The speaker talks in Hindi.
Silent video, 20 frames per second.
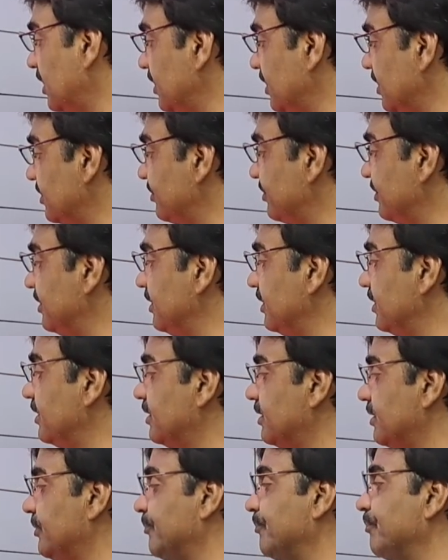यहाँ लिख भी दिए
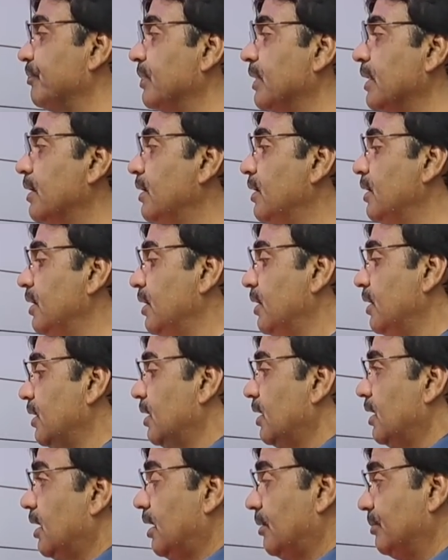हैं
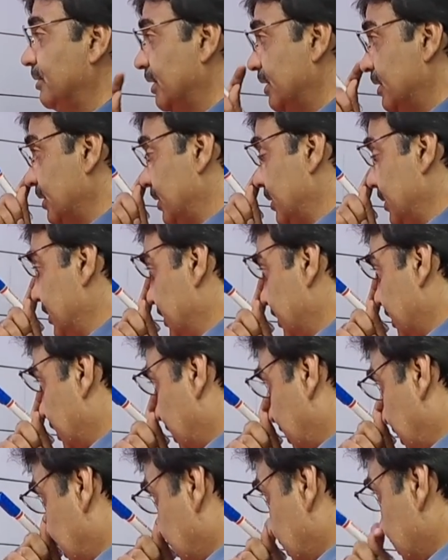अब देखिए
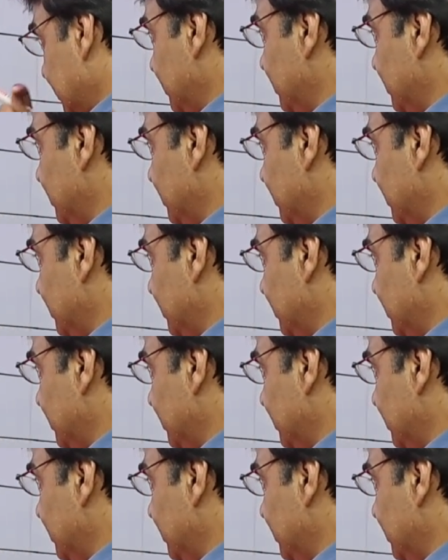यहाँ